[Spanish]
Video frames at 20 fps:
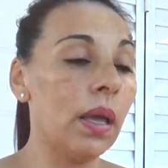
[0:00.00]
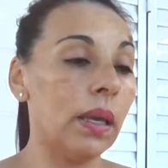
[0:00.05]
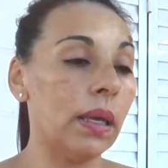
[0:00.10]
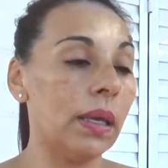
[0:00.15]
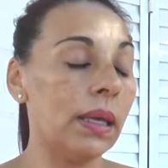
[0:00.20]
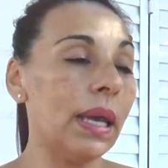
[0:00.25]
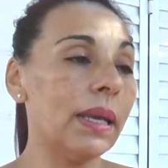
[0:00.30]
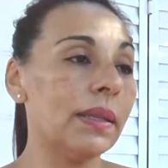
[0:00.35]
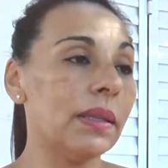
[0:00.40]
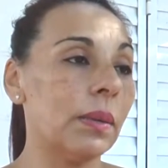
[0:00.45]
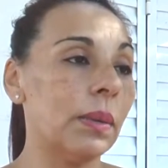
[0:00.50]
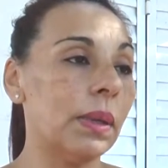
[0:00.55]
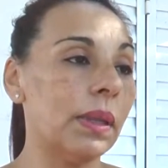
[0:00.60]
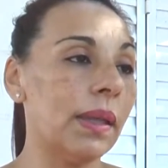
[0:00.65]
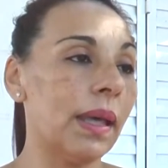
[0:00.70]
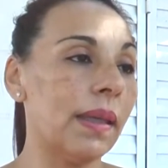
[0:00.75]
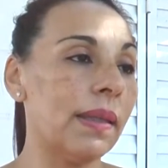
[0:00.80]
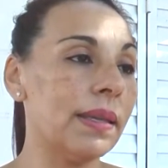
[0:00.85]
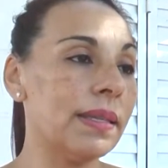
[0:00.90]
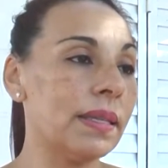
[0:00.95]
y
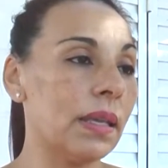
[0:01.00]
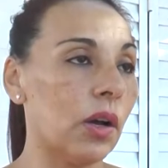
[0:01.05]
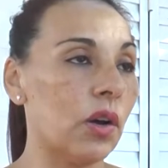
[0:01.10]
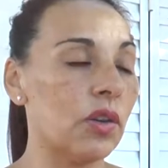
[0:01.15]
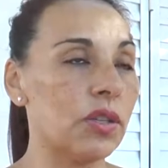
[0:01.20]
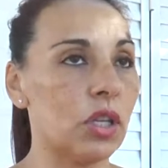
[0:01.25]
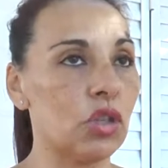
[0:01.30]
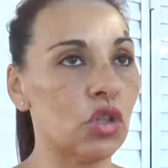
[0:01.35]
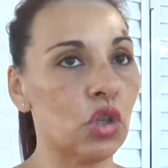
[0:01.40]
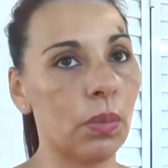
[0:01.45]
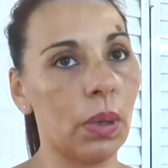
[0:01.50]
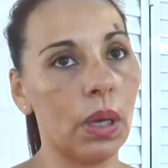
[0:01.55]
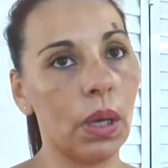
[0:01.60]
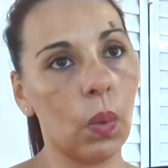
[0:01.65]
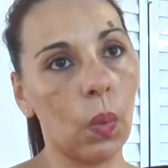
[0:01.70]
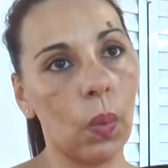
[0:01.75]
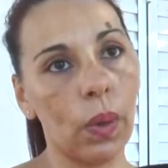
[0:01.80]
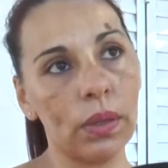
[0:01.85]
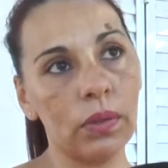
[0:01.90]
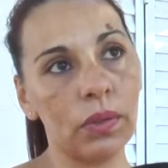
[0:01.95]
actividades, o sea, yo me
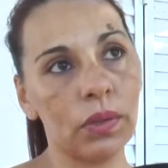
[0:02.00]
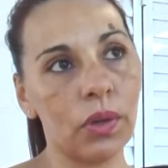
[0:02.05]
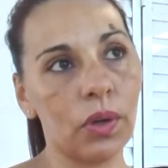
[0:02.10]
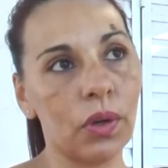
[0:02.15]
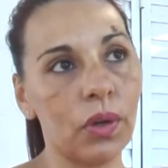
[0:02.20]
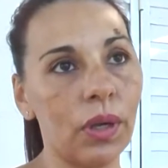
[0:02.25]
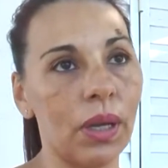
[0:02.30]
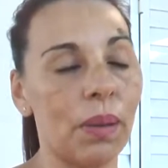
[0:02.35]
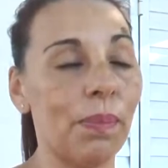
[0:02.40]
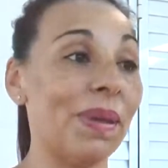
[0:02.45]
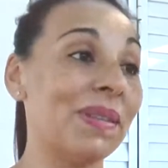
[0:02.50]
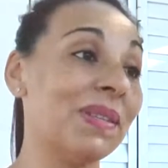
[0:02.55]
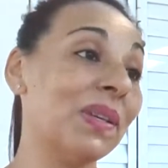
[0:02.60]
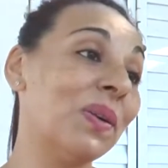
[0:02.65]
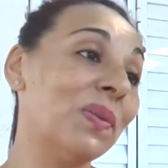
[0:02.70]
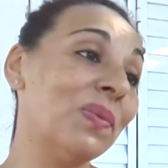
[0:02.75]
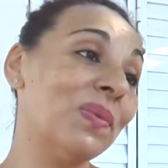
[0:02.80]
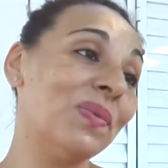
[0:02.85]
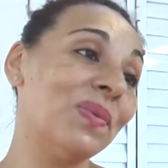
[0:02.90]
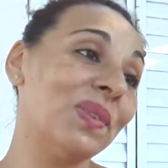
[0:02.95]
encuentro, empecé
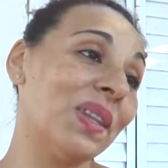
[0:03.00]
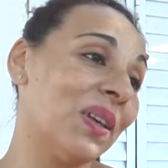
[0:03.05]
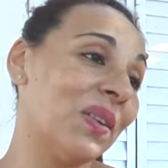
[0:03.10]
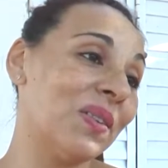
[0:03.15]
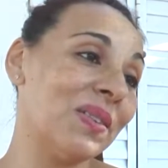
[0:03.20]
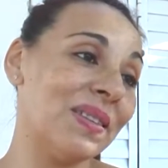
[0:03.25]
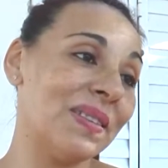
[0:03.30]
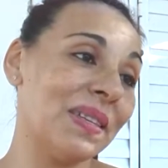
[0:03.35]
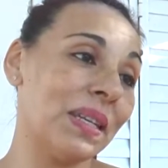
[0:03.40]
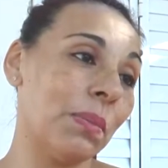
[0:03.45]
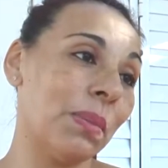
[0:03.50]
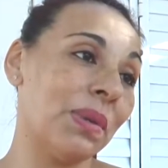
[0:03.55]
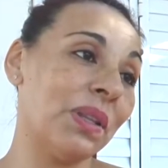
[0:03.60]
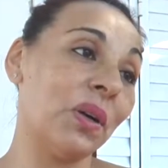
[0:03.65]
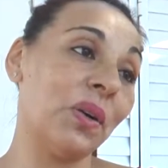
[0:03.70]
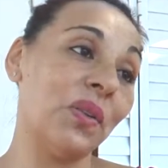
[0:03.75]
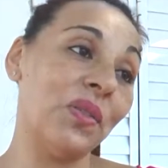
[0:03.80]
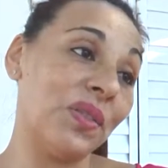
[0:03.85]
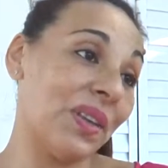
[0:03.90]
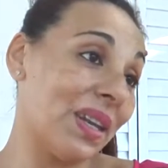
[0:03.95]
con, te digo
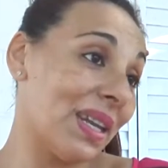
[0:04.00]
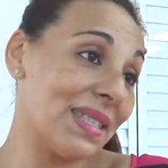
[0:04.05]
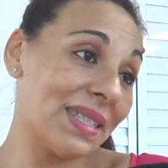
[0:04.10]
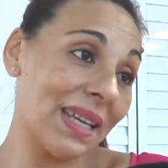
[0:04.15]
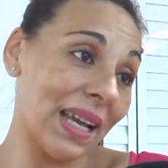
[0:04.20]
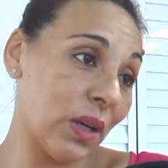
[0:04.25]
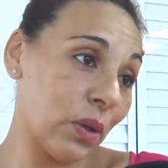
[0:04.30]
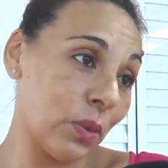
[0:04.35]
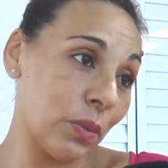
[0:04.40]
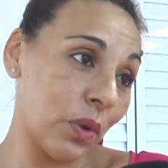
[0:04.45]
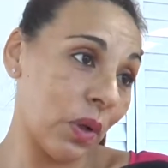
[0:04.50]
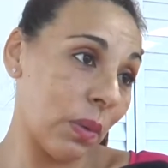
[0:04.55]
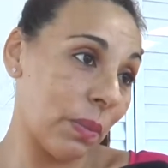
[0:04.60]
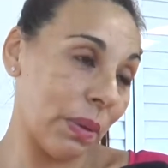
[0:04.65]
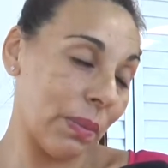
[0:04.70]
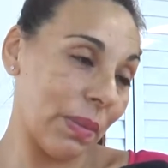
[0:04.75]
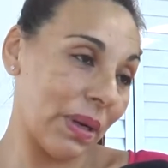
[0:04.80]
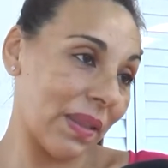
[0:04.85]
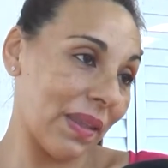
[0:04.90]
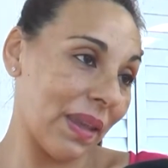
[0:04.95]
sinceramente, con tres alumnos el
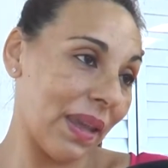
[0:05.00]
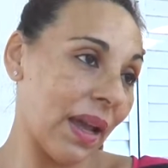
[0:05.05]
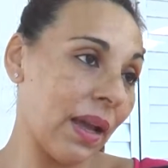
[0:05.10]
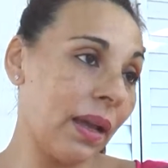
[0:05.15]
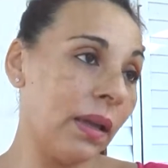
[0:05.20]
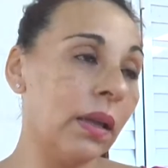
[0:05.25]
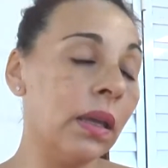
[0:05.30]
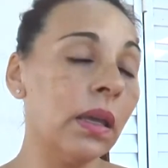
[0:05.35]
primer día